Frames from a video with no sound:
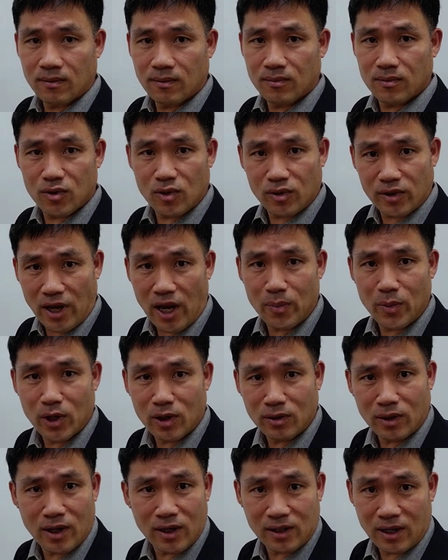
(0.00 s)
그죠?
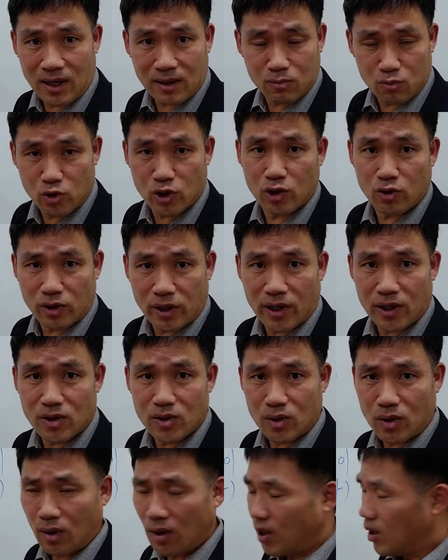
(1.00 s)
내면에 대한 문제도
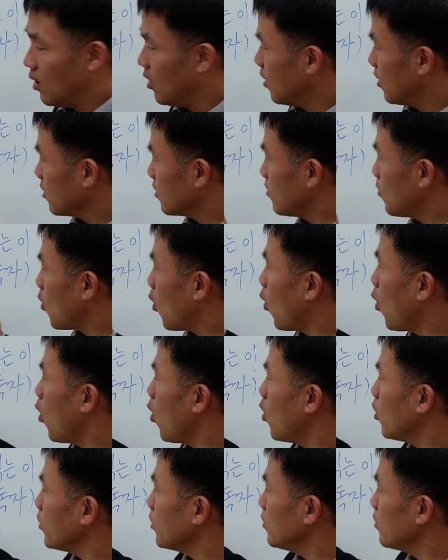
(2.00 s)
되겠죠. 그
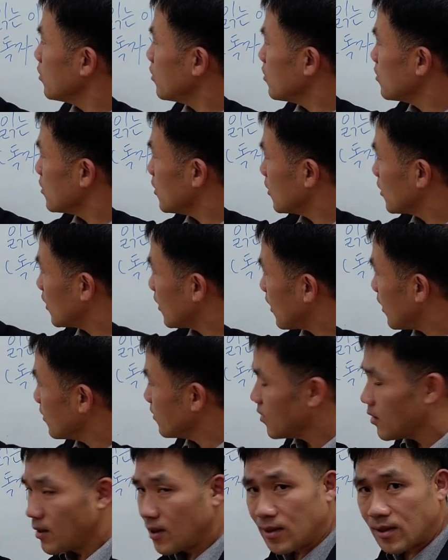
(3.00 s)
모든 것에
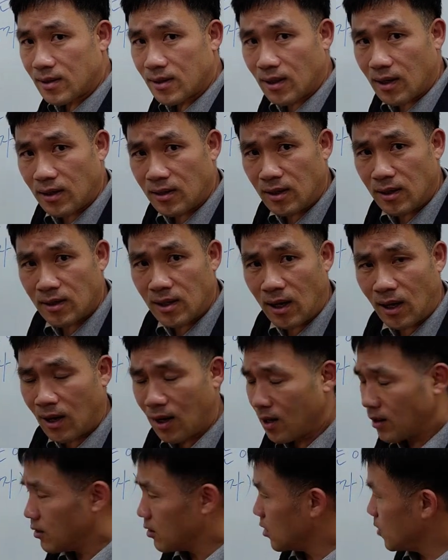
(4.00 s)
대한 자신의
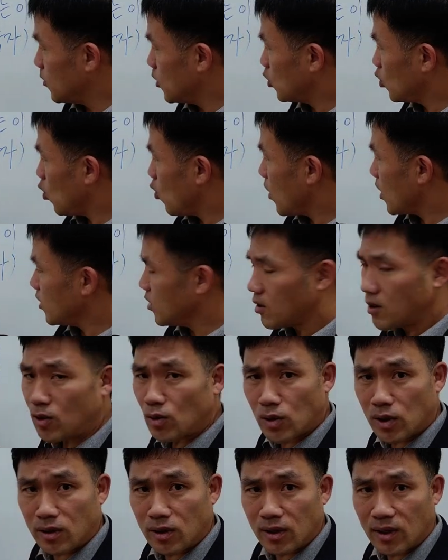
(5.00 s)
생각과 느낌을 똑같이 글로
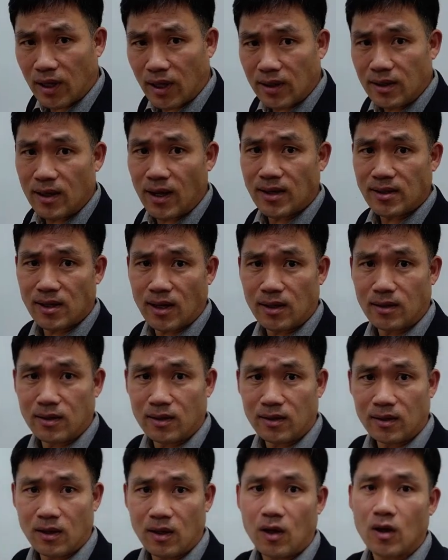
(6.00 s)
쓰는데 이
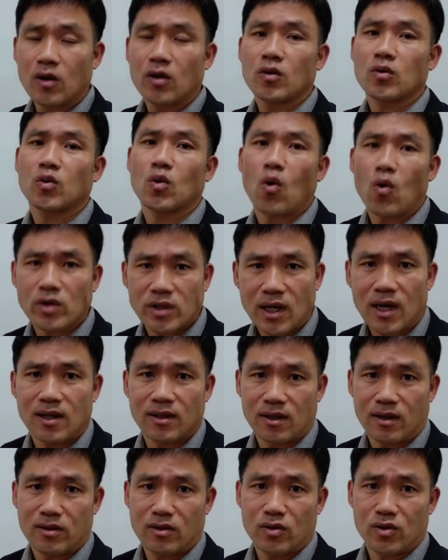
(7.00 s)
에세이는 독자가
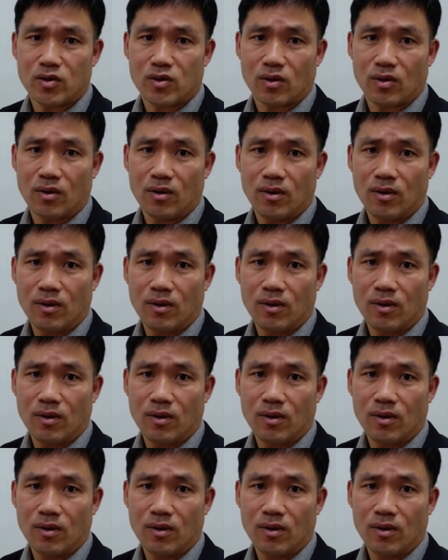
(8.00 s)
있다는 거죠.